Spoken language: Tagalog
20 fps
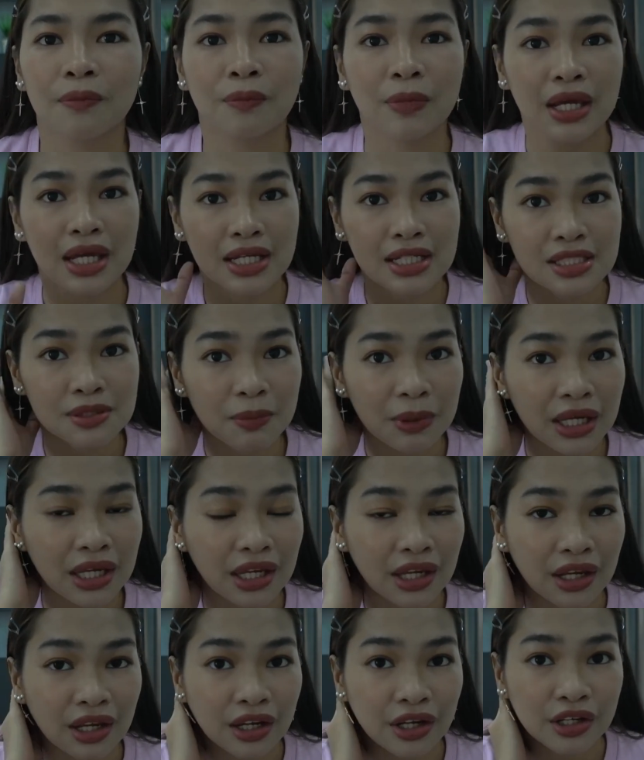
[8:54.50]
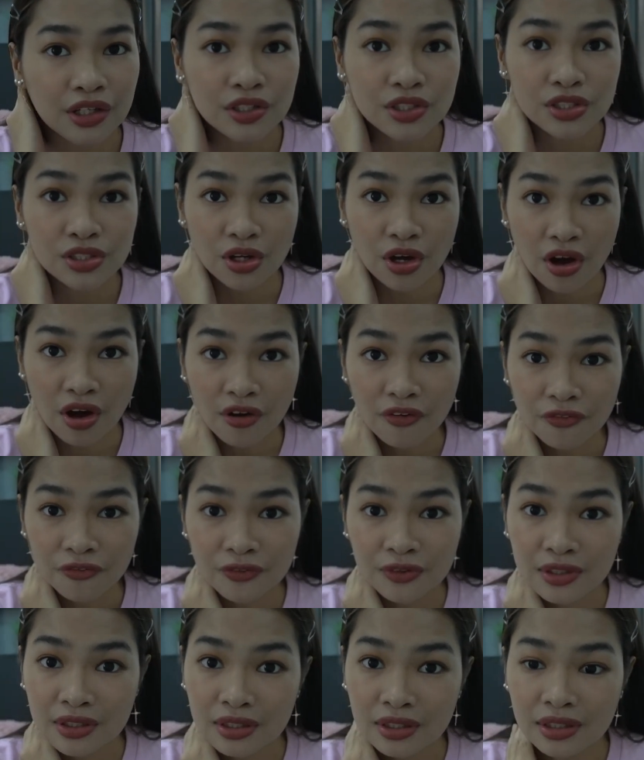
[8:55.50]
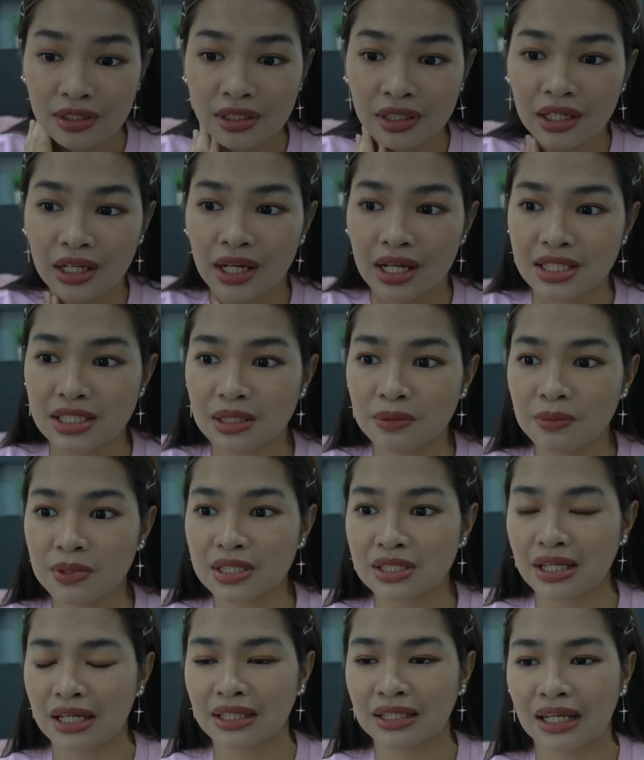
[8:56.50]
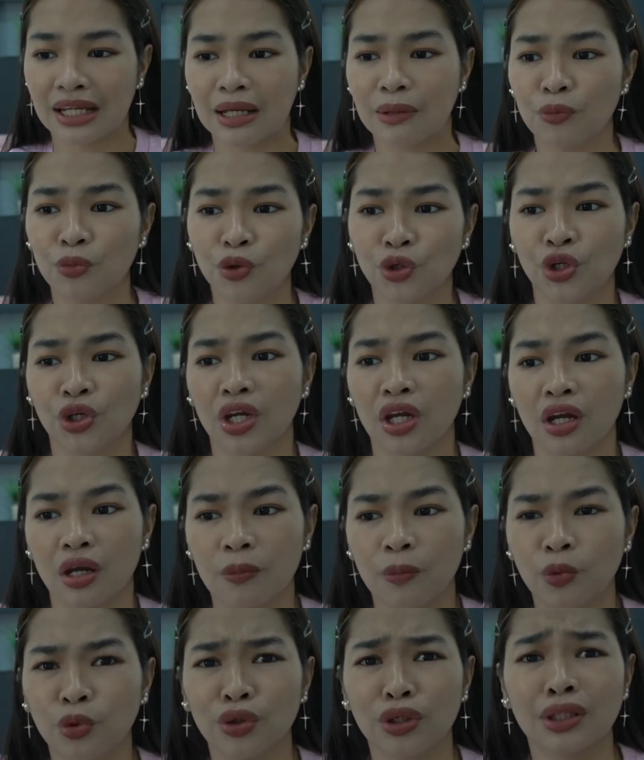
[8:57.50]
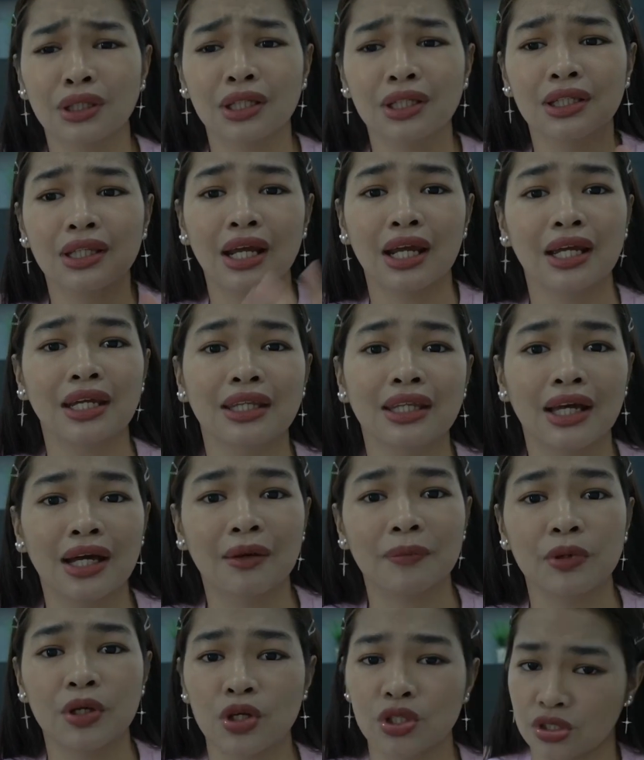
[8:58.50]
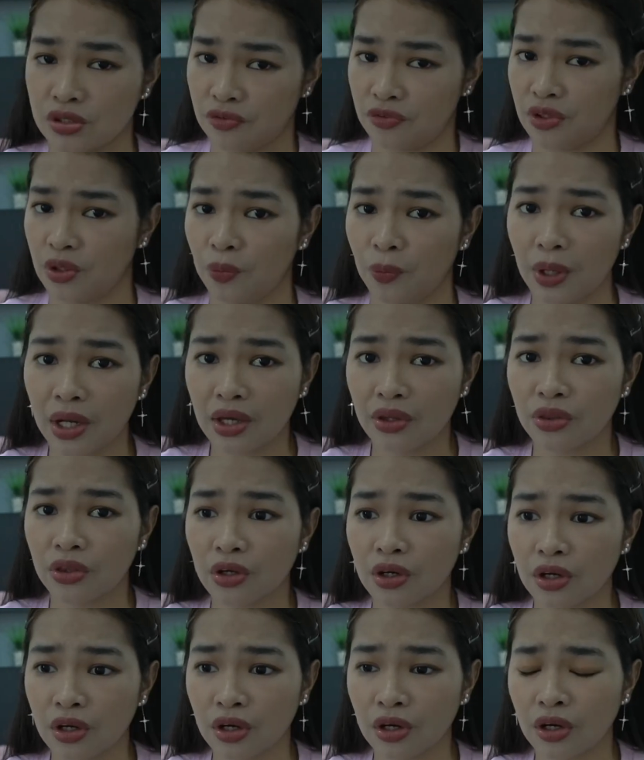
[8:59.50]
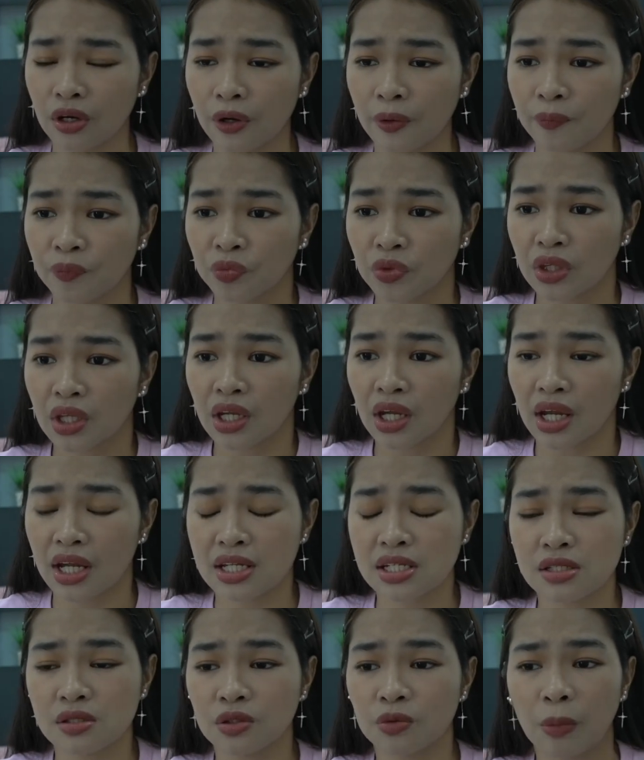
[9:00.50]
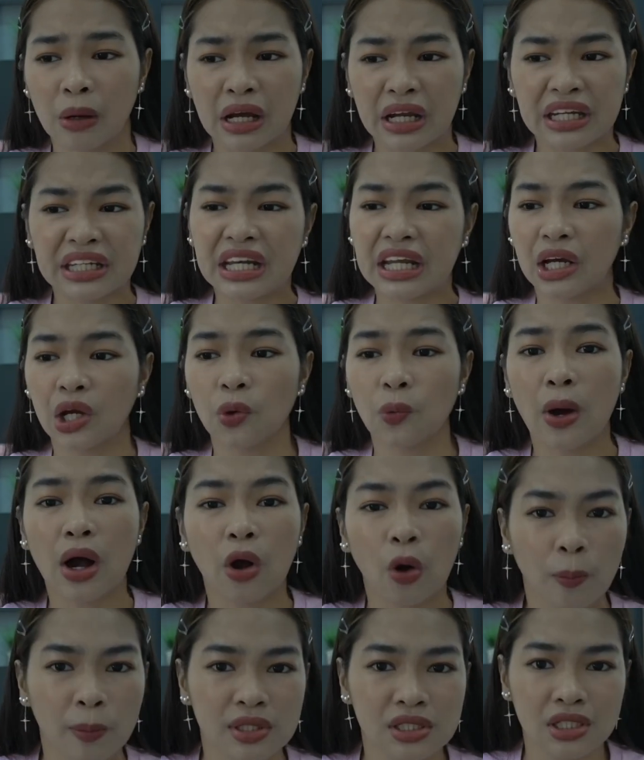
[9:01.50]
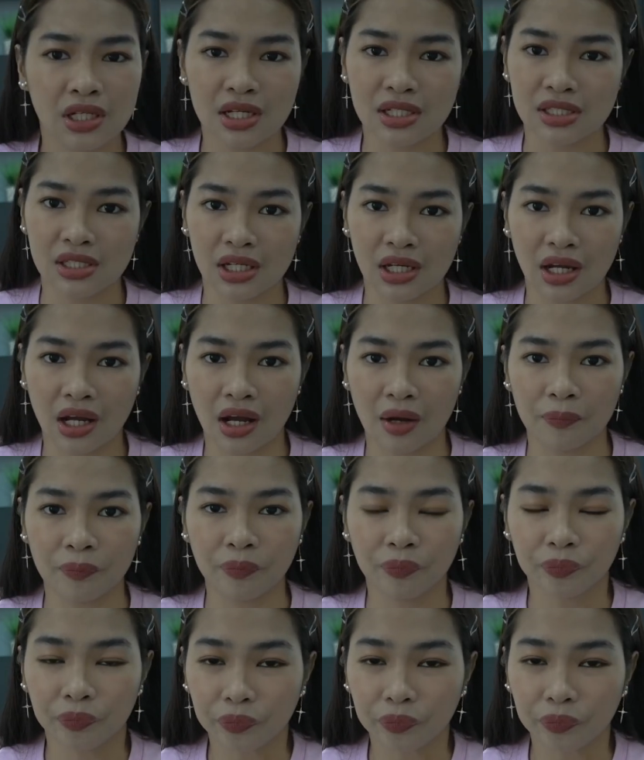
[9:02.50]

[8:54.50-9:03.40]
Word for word: makes my hair soft. Kasi minsan, alam mo yung hair mo nagde-dry na because of the weather. And yung mga ginagawa ko, minsan kasi um,